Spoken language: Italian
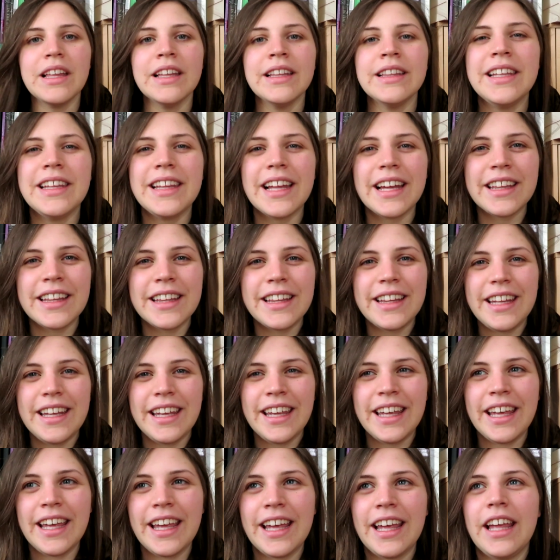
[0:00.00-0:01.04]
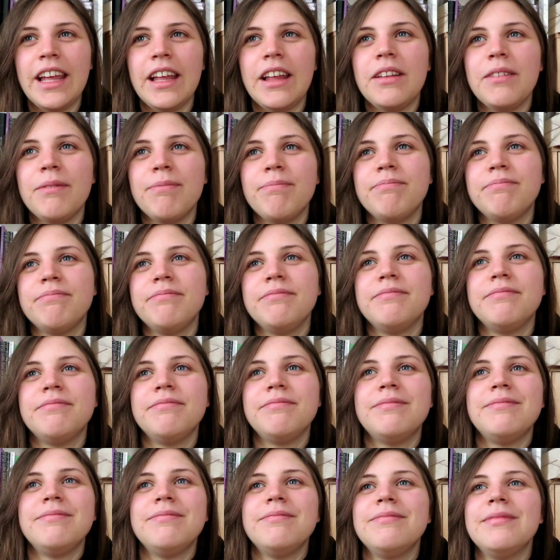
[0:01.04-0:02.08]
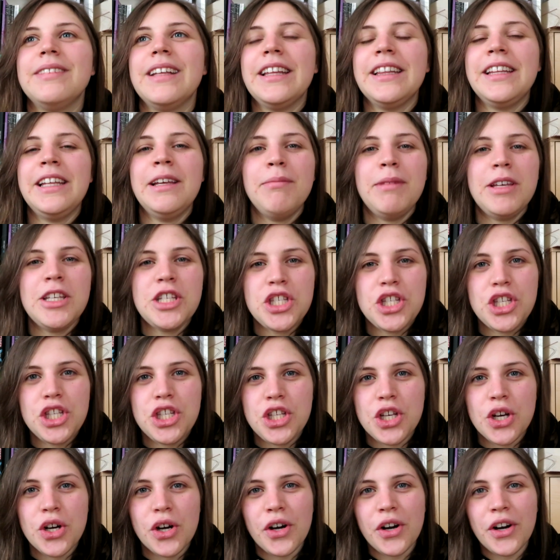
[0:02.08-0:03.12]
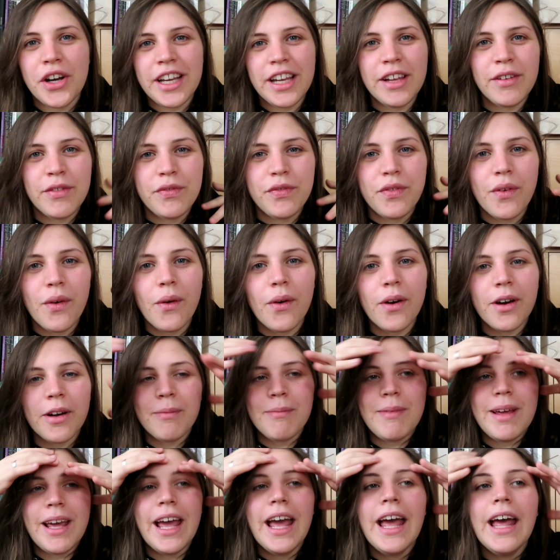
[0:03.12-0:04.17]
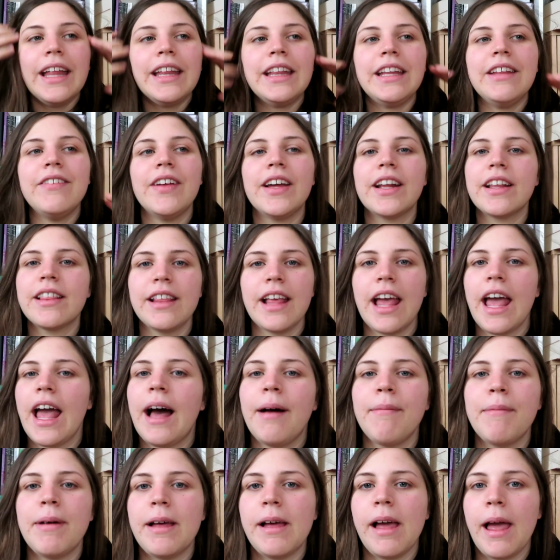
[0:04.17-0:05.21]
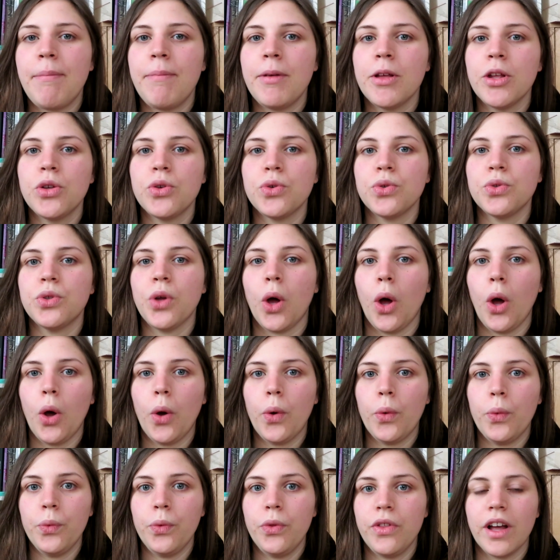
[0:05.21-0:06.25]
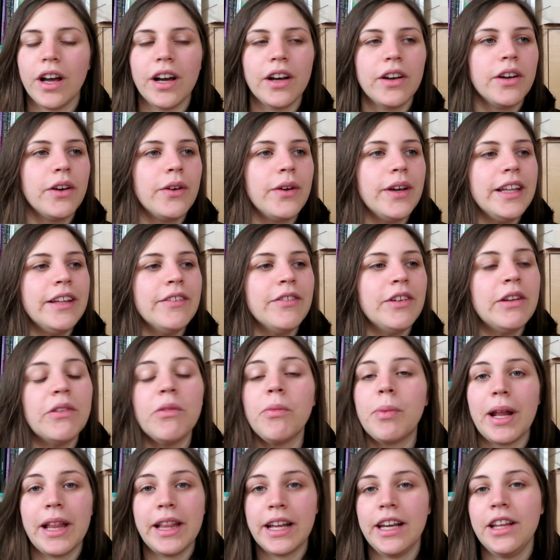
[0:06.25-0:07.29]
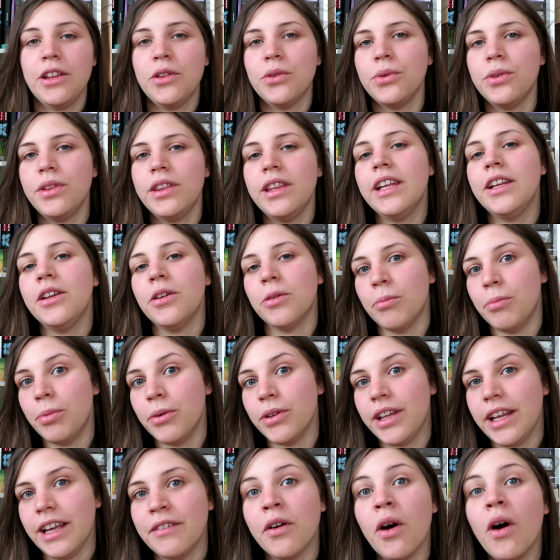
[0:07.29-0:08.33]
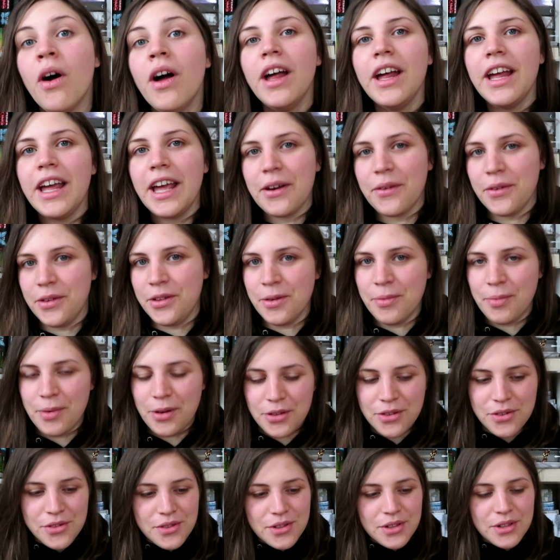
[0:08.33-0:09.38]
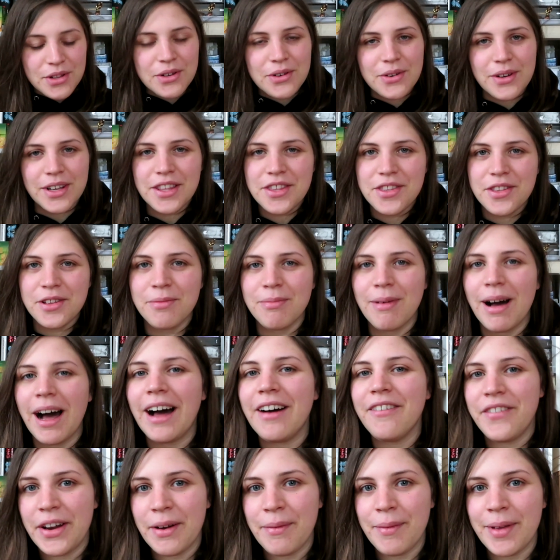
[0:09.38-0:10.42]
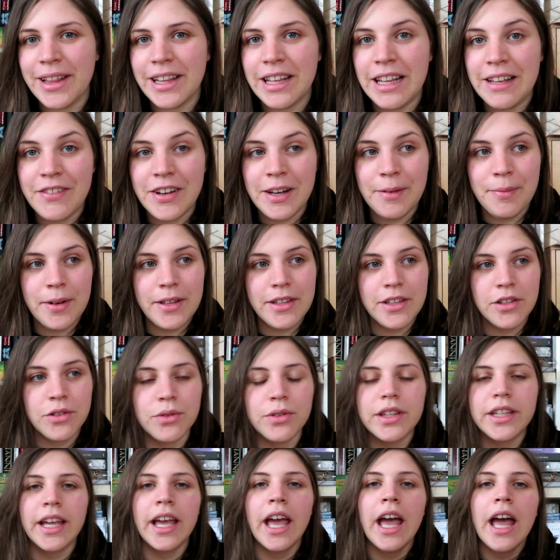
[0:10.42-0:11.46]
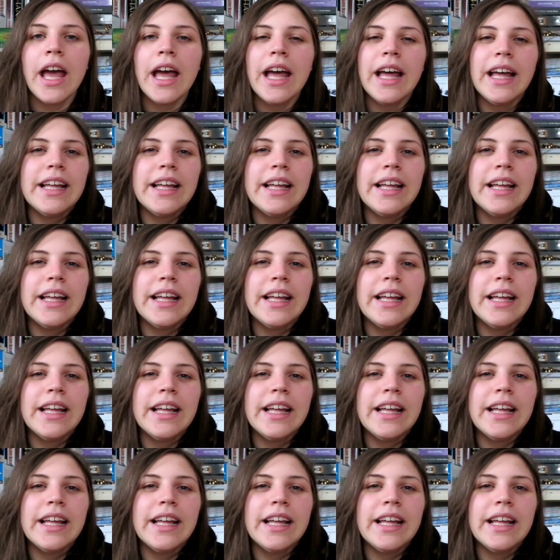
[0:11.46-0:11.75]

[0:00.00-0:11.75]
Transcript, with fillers: di tanti dimensioni, forme diverse, a me è piaciuto un sacco e quindi volevo prenderli tutti, non potevo e quindi ho preso solo questo ma veramente li avrei presi tutti